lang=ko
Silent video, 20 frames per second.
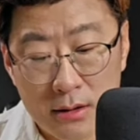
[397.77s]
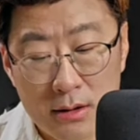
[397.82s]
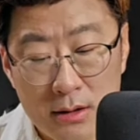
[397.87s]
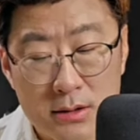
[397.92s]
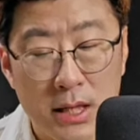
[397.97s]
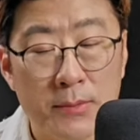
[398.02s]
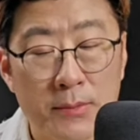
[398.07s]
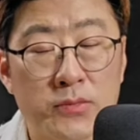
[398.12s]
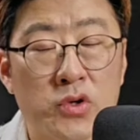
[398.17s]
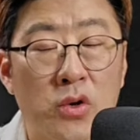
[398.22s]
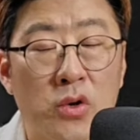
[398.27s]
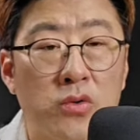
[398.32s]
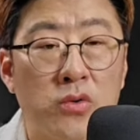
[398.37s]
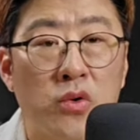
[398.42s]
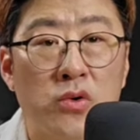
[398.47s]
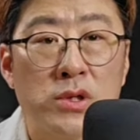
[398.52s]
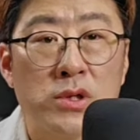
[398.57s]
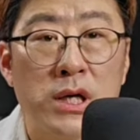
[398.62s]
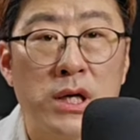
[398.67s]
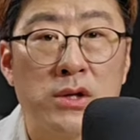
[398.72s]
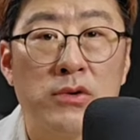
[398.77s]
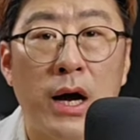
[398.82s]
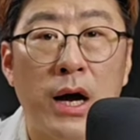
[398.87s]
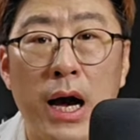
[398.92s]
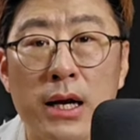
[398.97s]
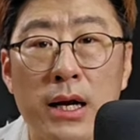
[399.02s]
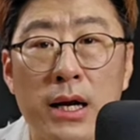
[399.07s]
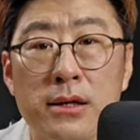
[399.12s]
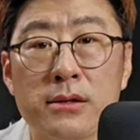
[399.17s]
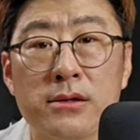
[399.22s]
삼척 동자도
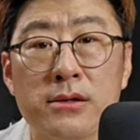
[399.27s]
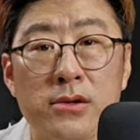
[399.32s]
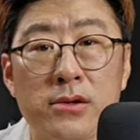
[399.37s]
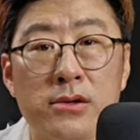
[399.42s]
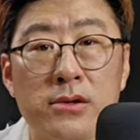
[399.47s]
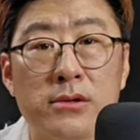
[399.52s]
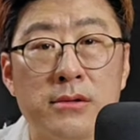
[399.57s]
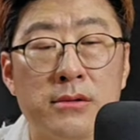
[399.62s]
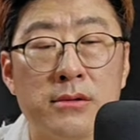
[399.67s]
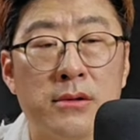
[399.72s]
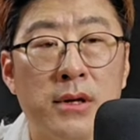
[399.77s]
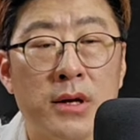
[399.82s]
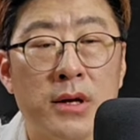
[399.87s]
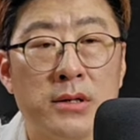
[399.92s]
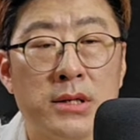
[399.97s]
아는 그런